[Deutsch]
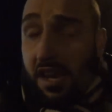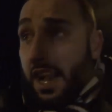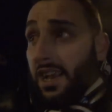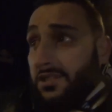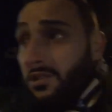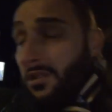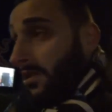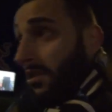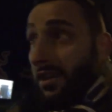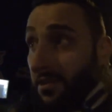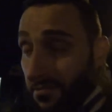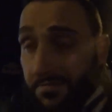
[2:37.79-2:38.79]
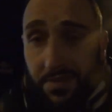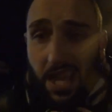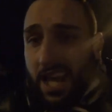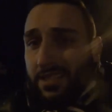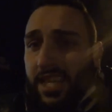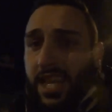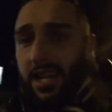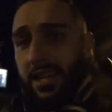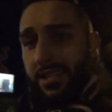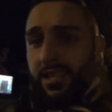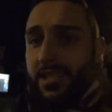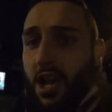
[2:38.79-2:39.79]
Also ganz
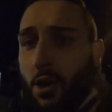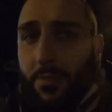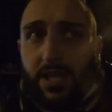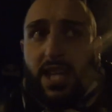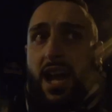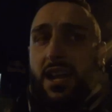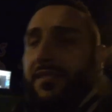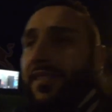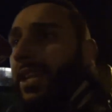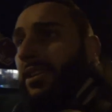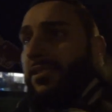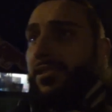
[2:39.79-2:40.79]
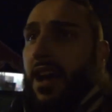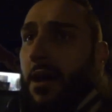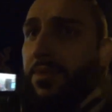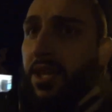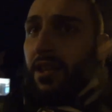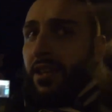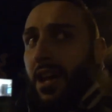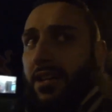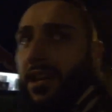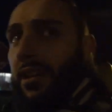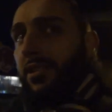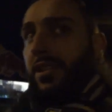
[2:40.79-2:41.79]
ehrlich, ich glaube, die allerwenigsten haben da
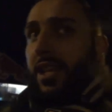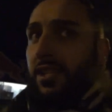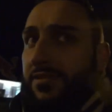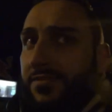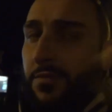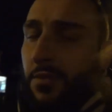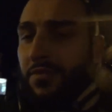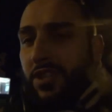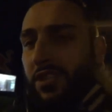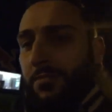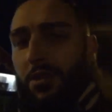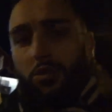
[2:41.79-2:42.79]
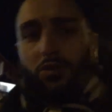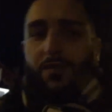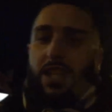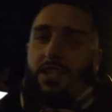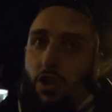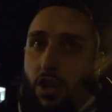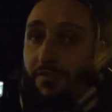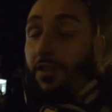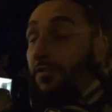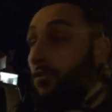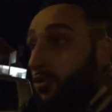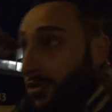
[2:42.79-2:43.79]
nach äh, den ersten 45 Minuten wirklich noch auf
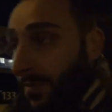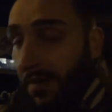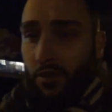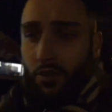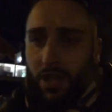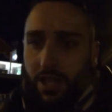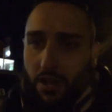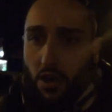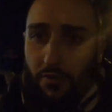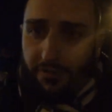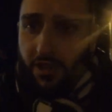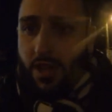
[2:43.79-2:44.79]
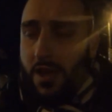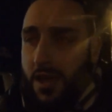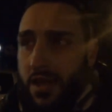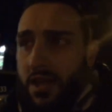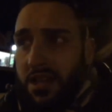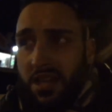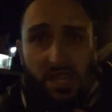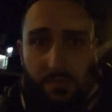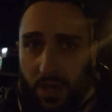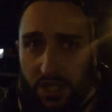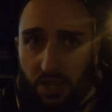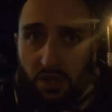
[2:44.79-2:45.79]
ein Fußballwunder gehofft.
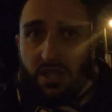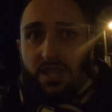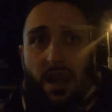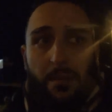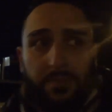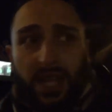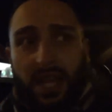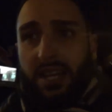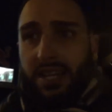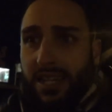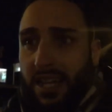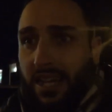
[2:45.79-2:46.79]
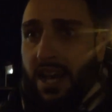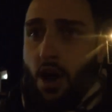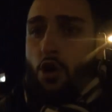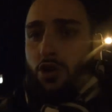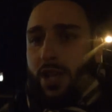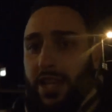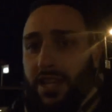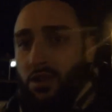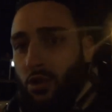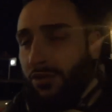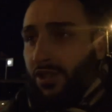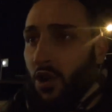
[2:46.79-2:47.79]
Ich persönlich habe da äh, auch keine
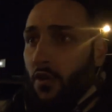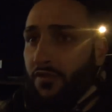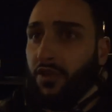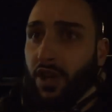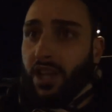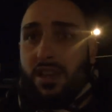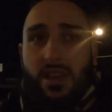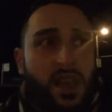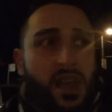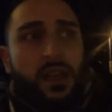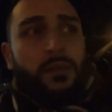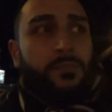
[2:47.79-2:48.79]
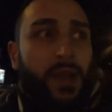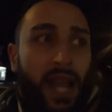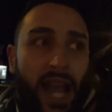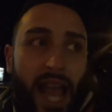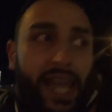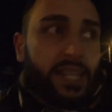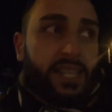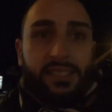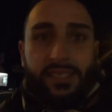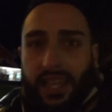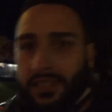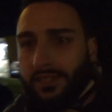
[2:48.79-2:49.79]
großen Hoffnungen mehr
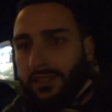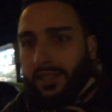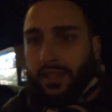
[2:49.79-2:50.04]
reingesetzt.